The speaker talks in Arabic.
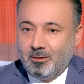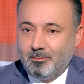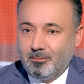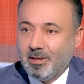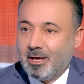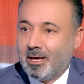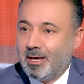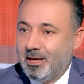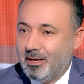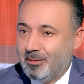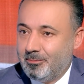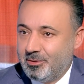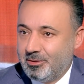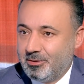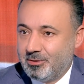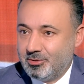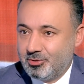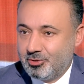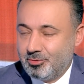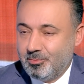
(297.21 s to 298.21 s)
بعالم
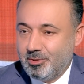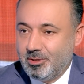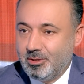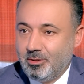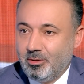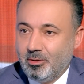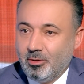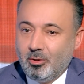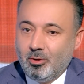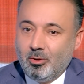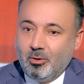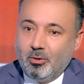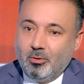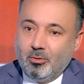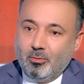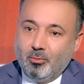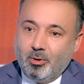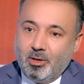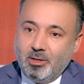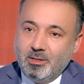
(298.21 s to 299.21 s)
التجميل
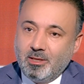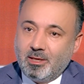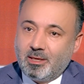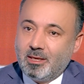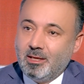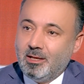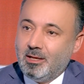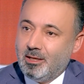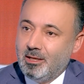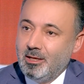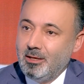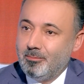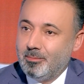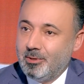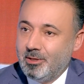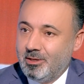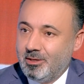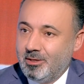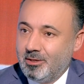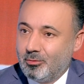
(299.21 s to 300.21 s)
وهذا كان
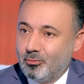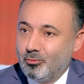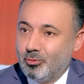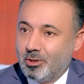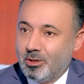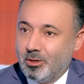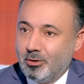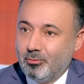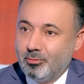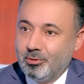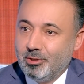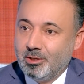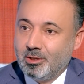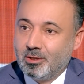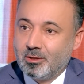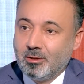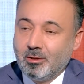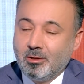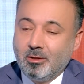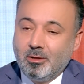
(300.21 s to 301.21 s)
حلمي اني اكون هونيك